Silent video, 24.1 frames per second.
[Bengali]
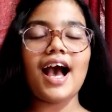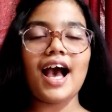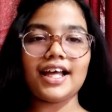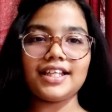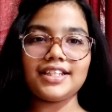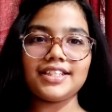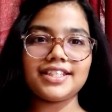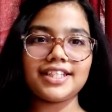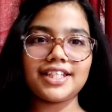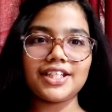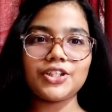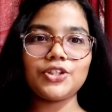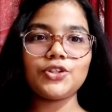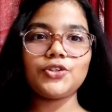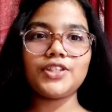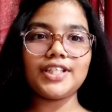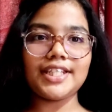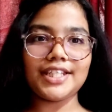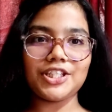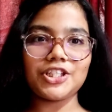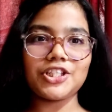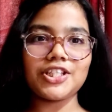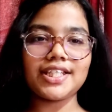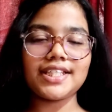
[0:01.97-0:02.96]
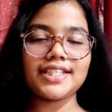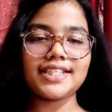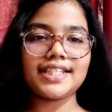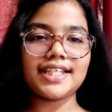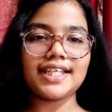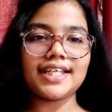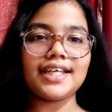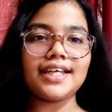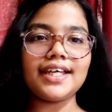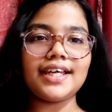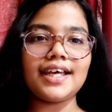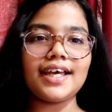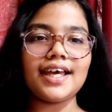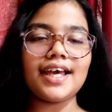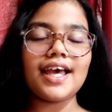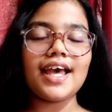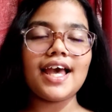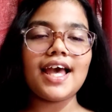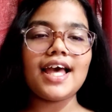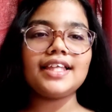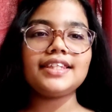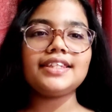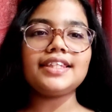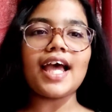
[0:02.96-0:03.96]
আজ যেহেতু টিচার্স ডে
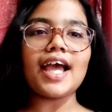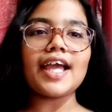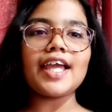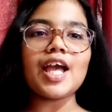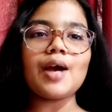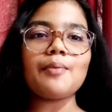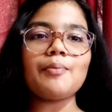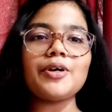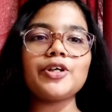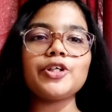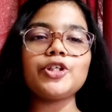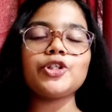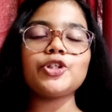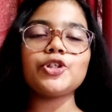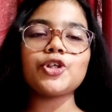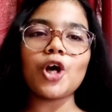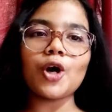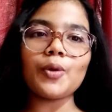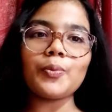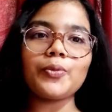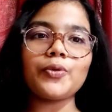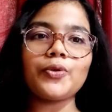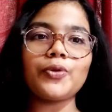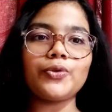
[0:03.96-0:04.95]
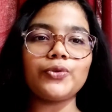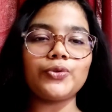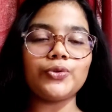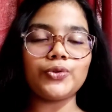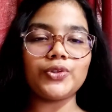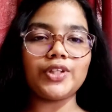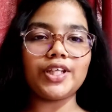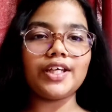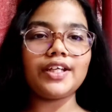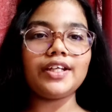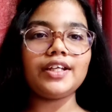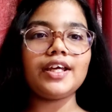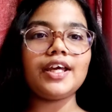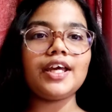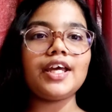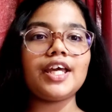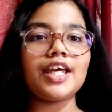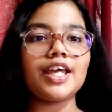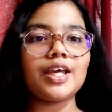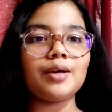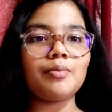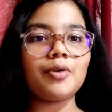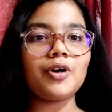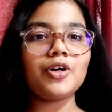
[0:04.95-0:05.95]
তাই আমার সব গুরুদের
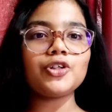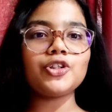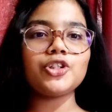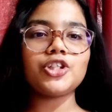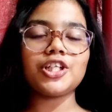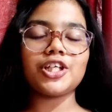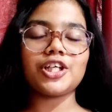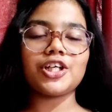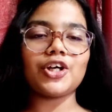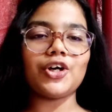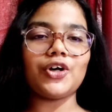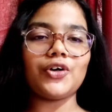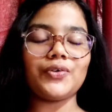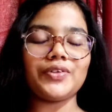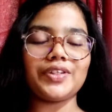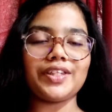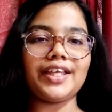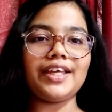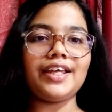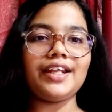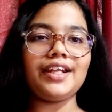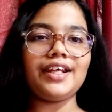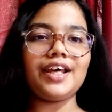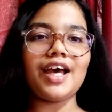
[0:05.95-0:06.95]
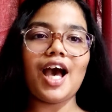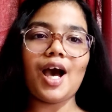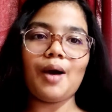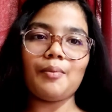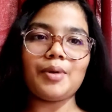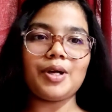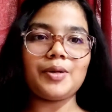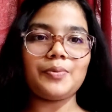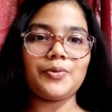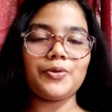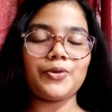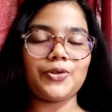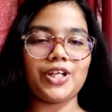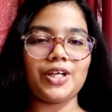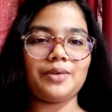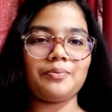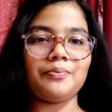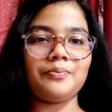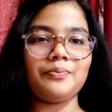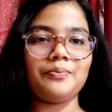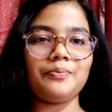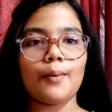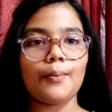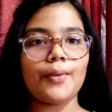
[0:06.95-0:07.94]
এবং শিক্ষকদের আমার প্রণাম
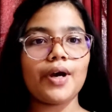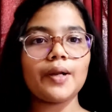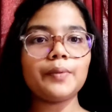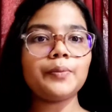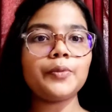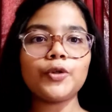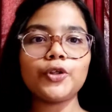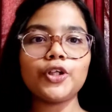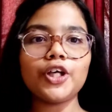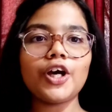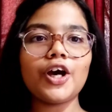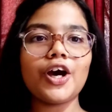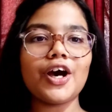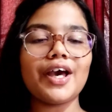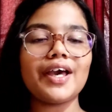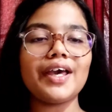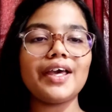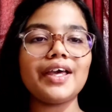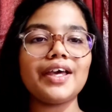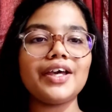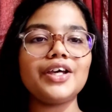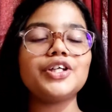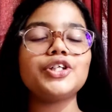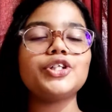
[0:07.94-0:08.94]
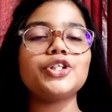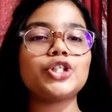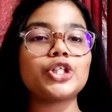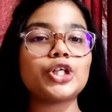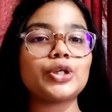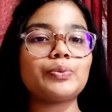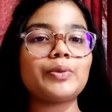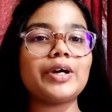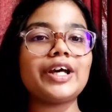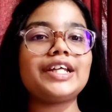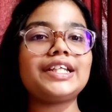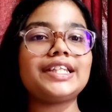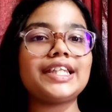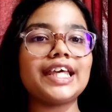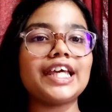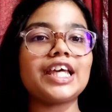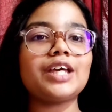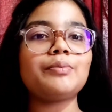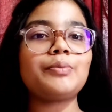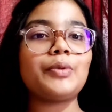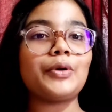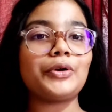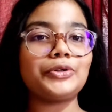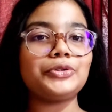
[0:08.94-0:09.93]
আমার মনে হয় সময়ের
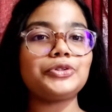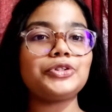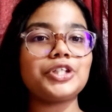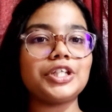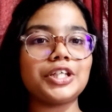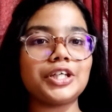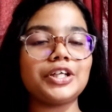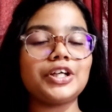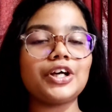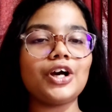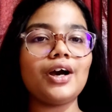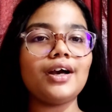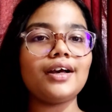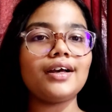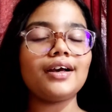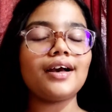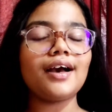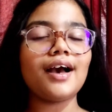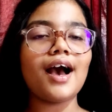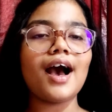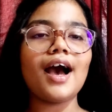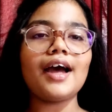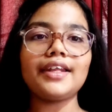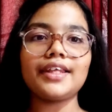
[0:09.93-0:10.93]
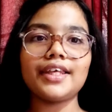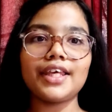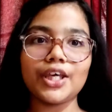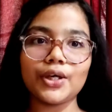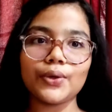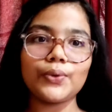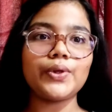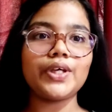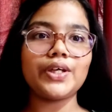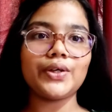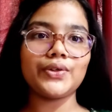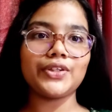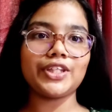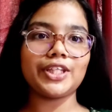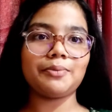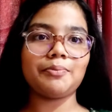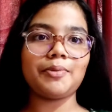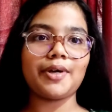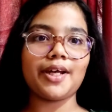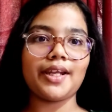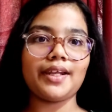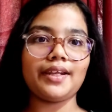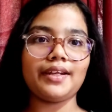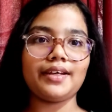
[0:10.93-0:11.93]
থেকে বড় শিক্ষক আর কেউই হতে
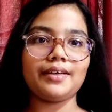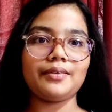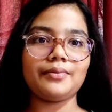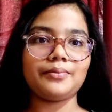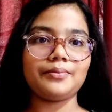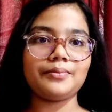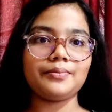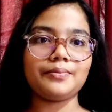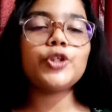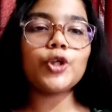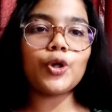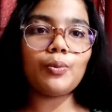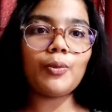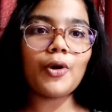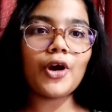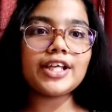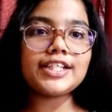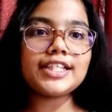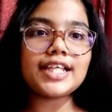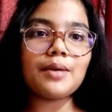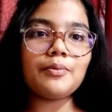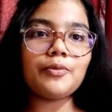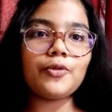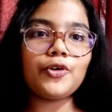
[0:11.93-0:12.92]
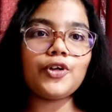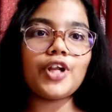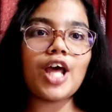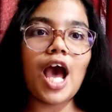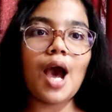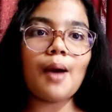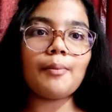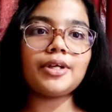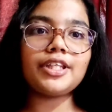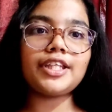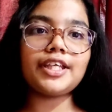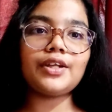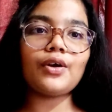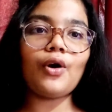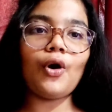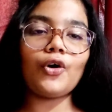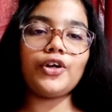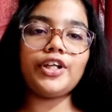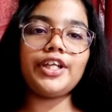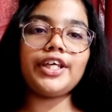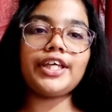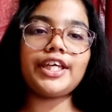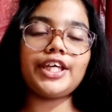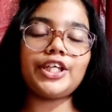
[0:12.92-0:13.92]
পারে না সময় যেমন আমাদের
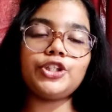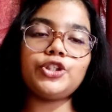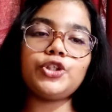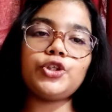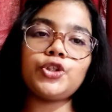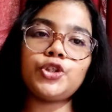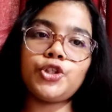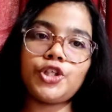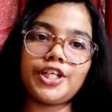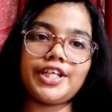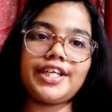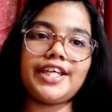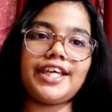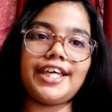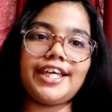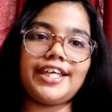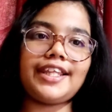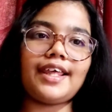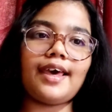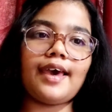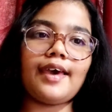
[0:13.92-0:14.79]
অনেক কিছু শিখিয়ে